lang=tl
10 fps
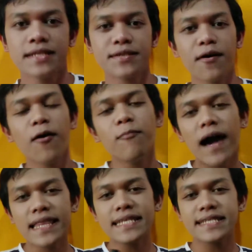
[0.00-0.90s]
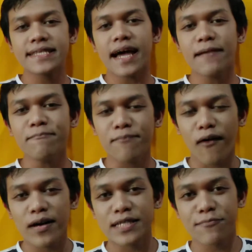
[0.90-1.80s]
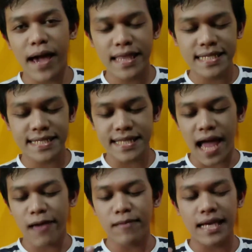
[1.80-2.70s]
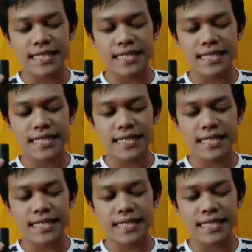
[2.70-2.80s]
So, by this time po, so by this time